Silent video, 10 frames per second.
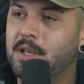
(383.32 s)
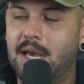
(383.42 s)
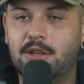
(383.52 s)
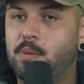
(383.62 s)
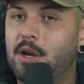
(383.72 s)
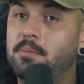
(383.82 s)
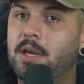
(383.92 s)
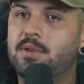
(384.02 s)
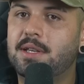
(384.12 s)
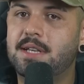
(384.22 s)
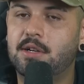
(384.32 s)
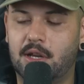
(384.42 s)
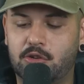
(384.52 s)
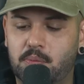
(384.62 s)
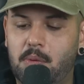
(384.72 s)
E aí, tipo, era no meio do deserto,
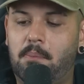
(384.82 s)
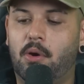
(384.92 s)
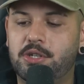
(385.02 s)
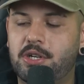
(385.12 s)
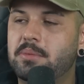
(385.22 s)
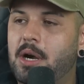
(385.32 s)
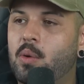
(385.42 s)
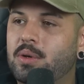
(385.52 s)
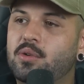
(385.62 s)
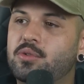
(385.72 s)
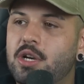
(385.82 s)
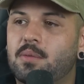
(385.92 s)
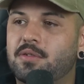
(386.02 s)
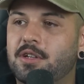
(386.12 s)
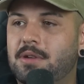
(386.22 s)
era tipo uma portinha marrom que não tinha
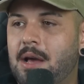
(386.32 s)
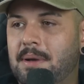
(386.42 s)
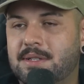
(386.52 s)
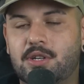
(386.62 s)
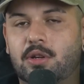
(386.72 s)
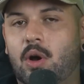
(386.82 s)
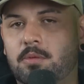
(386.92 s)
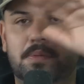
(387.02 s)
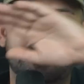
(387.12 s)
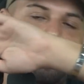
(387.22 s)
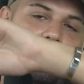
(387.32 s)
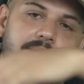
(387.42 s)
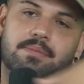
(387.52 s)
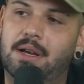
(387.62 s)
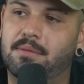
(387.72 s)
como tu ver. Tu tava passando de helicóptero, tu passava,
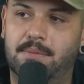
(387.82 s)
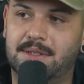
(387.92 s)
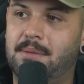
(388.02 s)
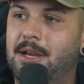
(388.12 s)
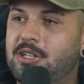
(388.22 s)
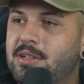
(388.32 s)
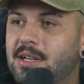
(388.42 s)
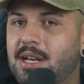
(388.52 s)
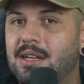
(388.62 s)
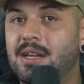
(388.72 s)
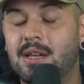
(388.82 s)
passava batido, tá ligado?